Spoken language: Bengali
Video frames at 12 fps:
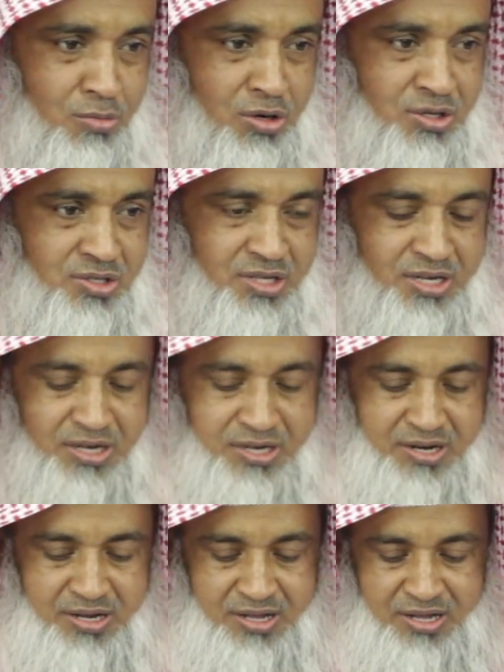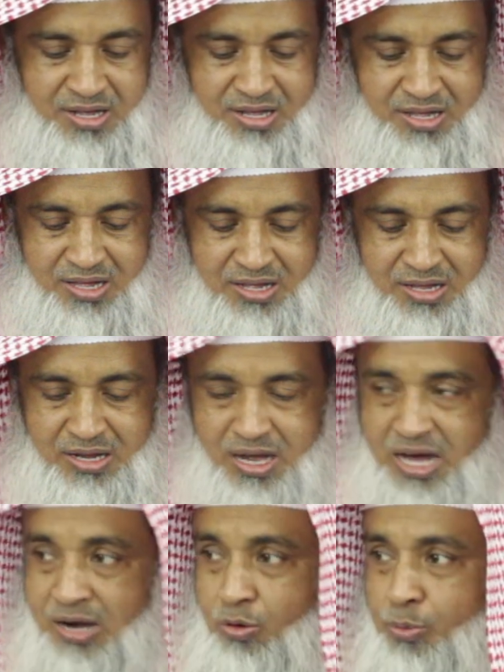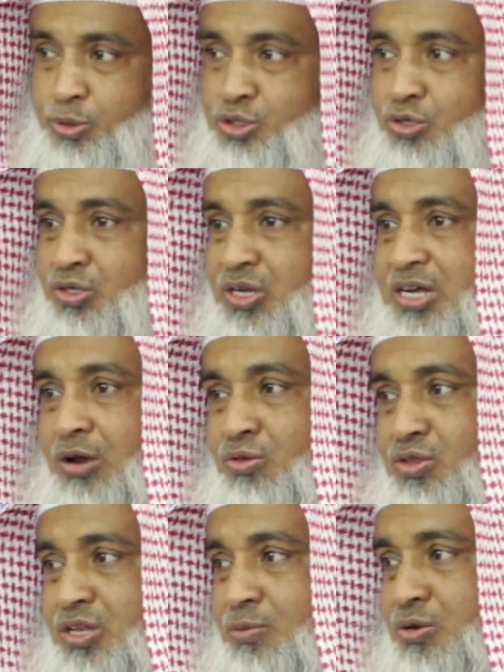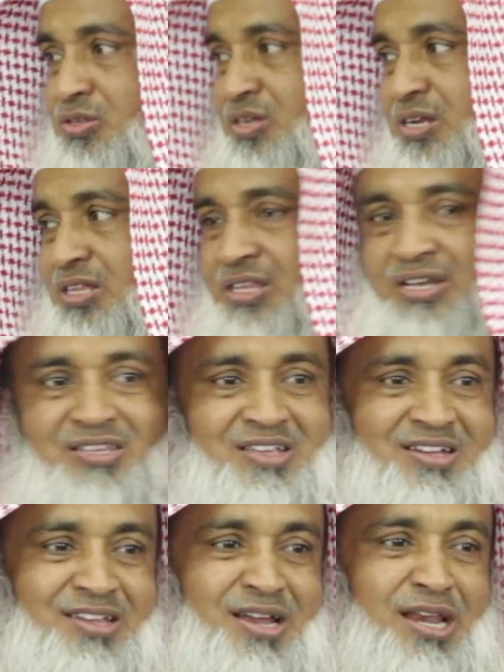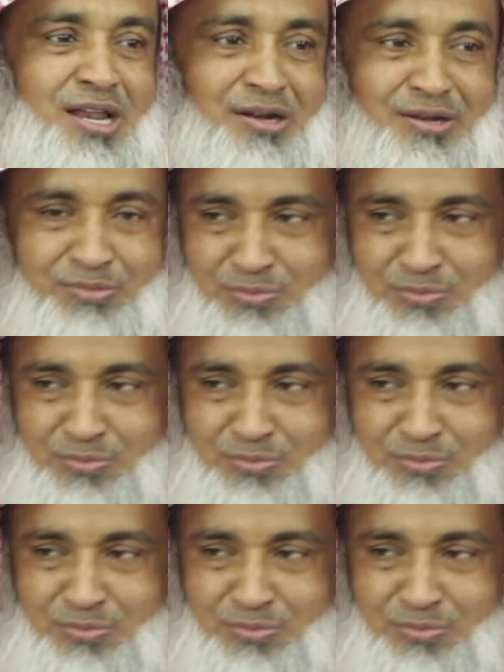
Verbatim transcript: বলেছেন আর অপছন্দের কারণ তিনি বলেছেন এটা দেখতে ঘৃণার